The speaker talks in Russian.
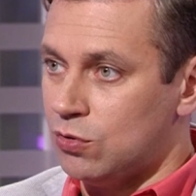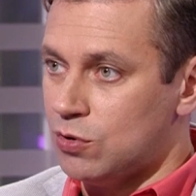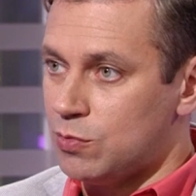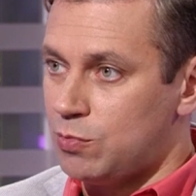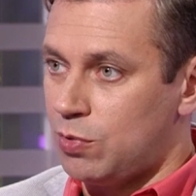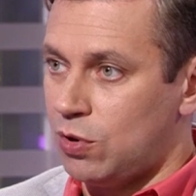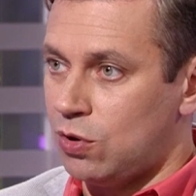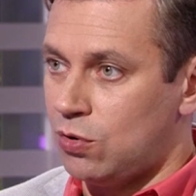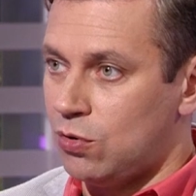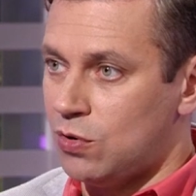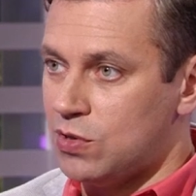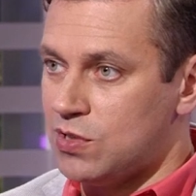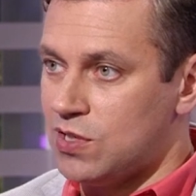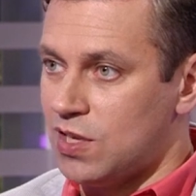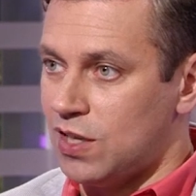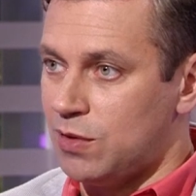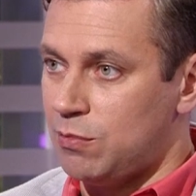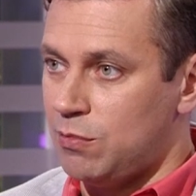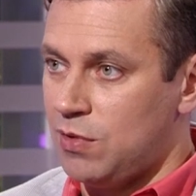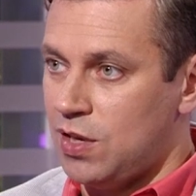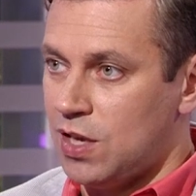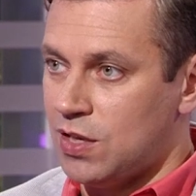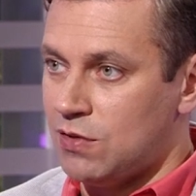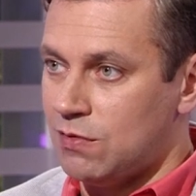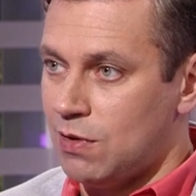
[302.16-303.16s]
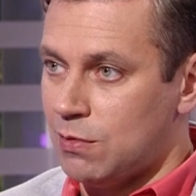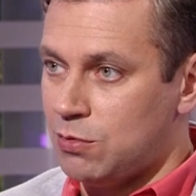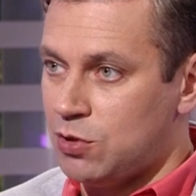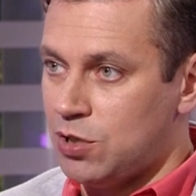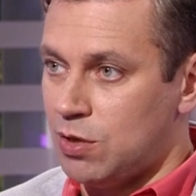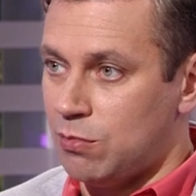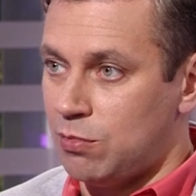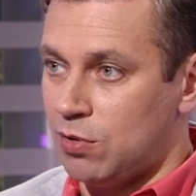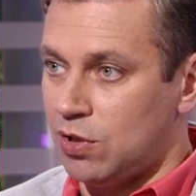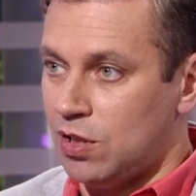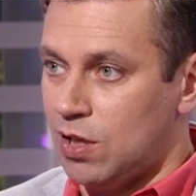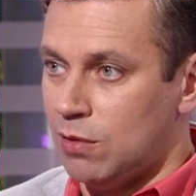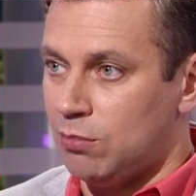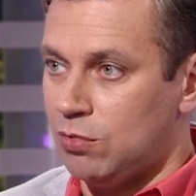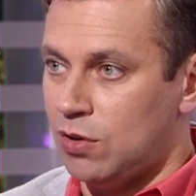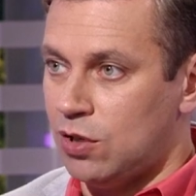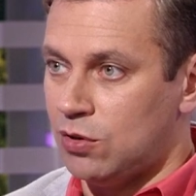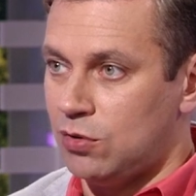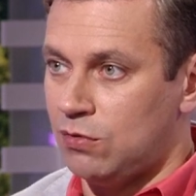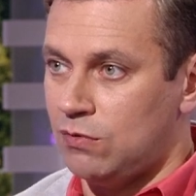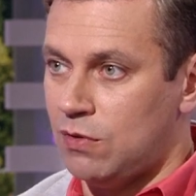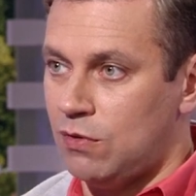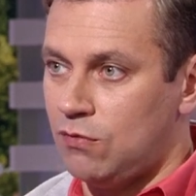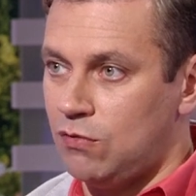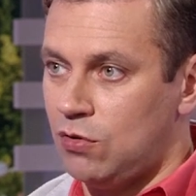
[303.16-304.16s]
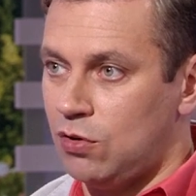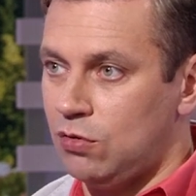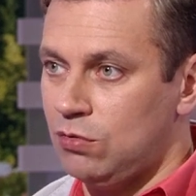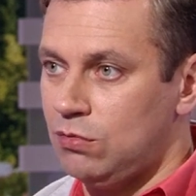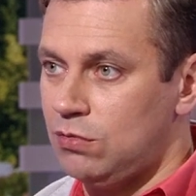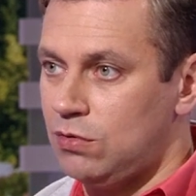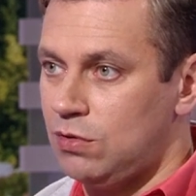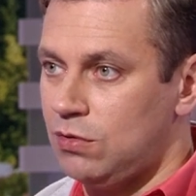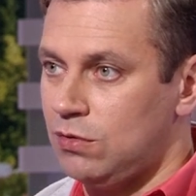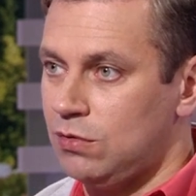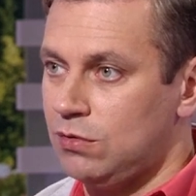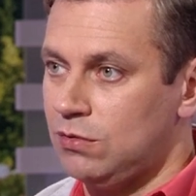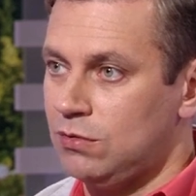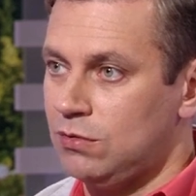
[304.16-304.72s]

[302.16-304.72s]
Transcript: То есть приходится отменять вообще. Предоплату вам вернут?